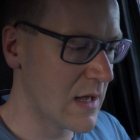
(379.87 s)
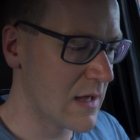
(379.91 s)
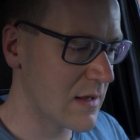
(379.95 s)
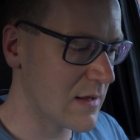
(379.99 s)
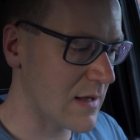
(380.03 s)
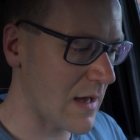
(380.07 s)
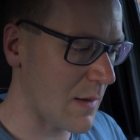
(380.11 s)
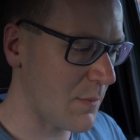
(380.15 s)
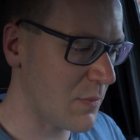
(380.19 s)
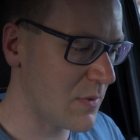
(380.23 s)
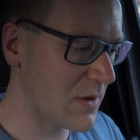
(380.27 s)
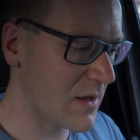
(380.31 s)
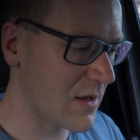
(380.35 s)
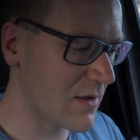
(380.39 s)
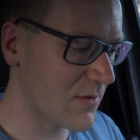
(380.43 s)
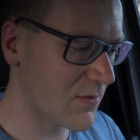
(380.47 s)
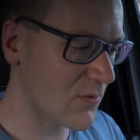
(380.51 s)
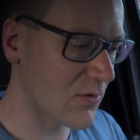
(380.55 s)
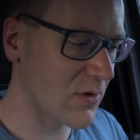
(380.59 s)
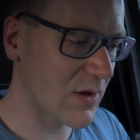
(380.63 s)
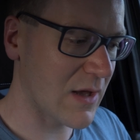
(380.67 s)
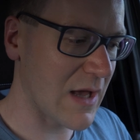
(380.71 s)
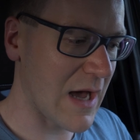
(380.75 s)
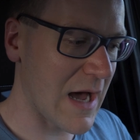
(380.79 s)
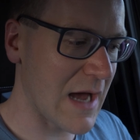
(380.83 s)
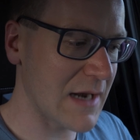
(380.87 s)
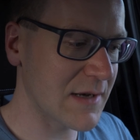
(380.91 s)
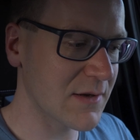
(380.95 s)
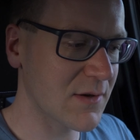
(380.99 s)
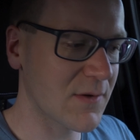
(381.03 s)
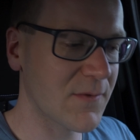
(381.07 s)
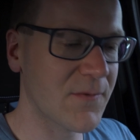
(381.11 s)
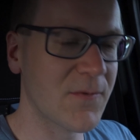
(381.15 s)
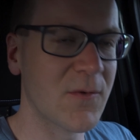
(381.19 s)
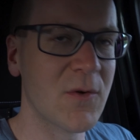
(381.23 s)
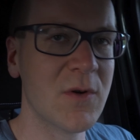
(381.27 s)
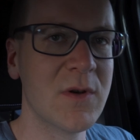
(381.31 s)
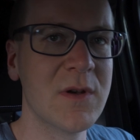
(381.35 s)
Ich habe hier so eine Karte
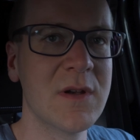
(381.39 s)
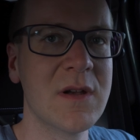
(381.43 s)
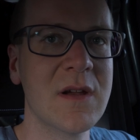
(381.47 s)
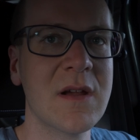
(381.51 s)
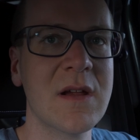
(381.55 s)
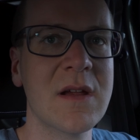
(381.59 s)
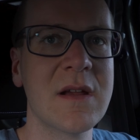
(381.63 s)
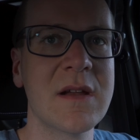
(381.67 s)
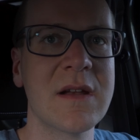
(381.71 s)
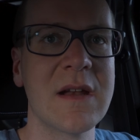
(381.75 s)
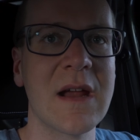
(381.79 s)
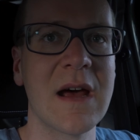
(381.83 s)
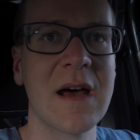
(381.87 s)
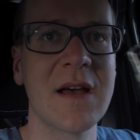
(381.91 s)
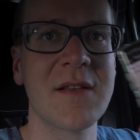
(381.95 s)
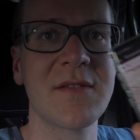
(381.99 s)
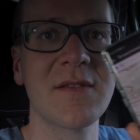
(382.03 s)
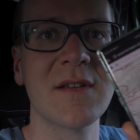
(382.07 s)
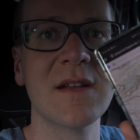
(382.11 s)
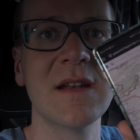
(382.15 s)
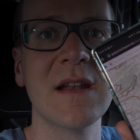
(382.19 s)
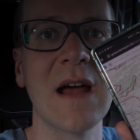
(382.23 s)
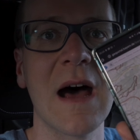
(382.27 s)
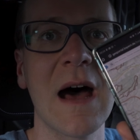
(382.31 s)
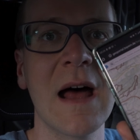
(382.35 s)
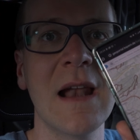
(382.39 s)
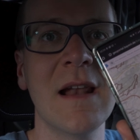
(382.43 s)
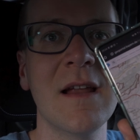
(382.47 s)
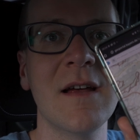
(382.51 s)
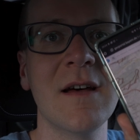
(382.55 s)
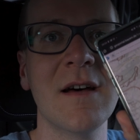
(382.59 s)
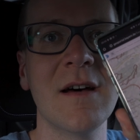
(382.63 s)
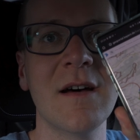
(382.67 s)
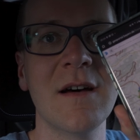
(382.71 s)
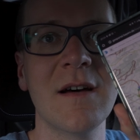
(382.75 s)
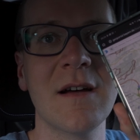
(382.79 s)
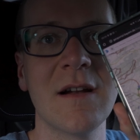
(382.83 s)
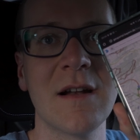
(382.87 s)
gefunden. Da sind
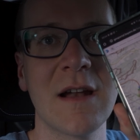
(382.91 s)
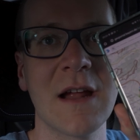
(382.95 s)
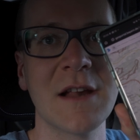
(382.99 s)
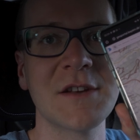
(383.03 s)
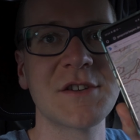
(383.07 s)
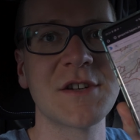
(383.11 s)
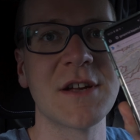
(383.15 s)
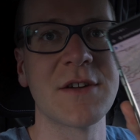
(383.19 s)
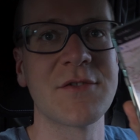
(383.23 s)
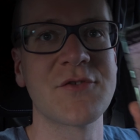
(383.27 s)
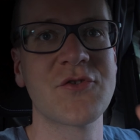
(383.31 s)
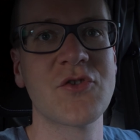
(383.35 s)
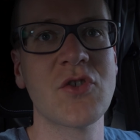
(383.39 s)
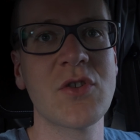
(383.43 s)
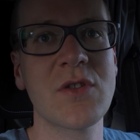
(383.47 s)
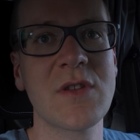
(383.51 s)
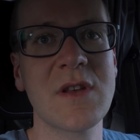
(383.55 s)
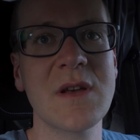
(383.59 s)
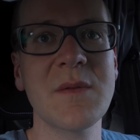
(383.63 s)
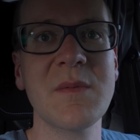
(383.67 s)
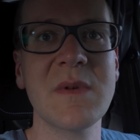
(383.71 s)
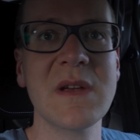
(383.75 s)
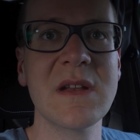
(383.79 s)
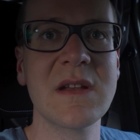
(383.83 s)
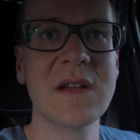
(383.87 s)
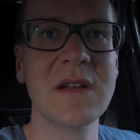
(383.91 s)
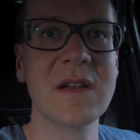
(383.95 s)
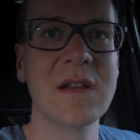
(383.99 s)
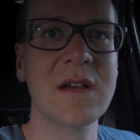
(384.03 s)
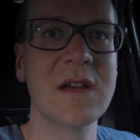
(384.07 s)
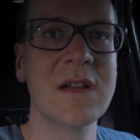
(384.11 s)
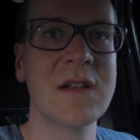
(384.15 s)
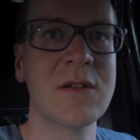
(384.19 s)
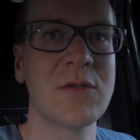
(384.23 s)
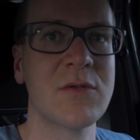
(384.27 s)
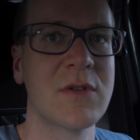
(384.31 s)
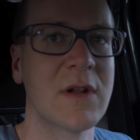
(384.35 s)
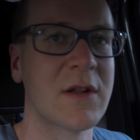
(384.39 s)
alle Landschaftsschutzgebiete
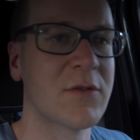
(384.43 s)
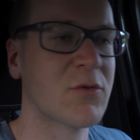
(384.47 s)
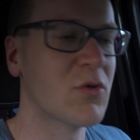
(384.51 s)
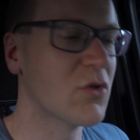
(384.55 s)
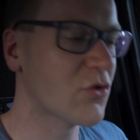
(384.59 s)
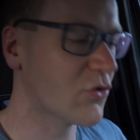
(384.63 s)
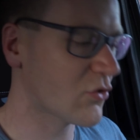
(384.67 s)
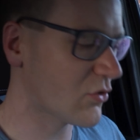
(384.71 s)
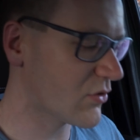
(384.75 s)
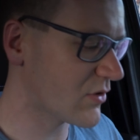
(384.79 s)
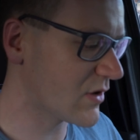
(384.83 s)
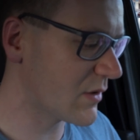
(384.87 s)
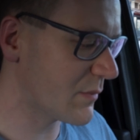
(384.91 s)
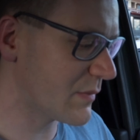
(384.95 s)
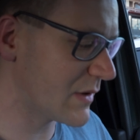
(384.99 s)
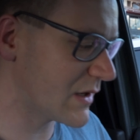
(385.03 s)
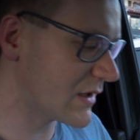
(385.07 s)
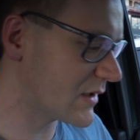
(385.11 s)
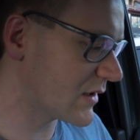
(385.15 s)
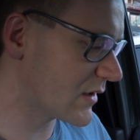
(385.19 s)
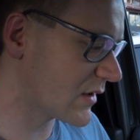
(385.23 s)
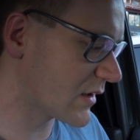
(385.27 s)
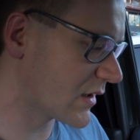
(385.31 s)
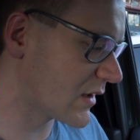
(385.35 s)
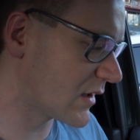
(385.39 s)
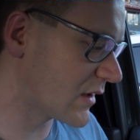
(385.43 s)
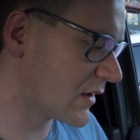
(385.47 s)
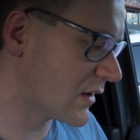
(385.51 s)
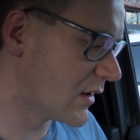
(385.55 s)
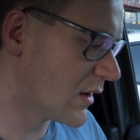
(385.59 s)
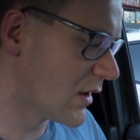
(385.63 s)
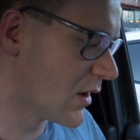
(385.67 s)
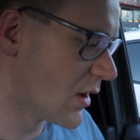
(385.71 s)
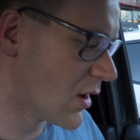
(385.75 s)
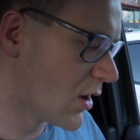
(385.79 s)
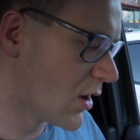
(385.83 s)
drin und Naturschutzgebiete drin.